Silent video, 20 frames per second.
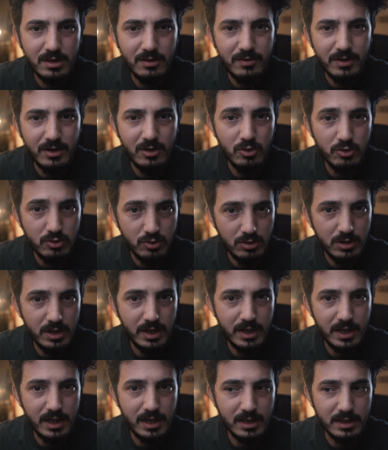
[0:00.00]
tefek ödüller
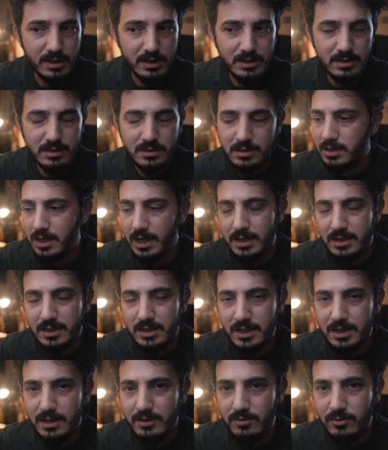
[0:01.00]
ayarlarız. Yani
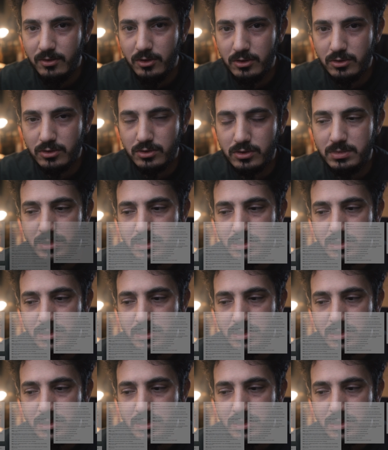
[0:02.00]
keyifli olur.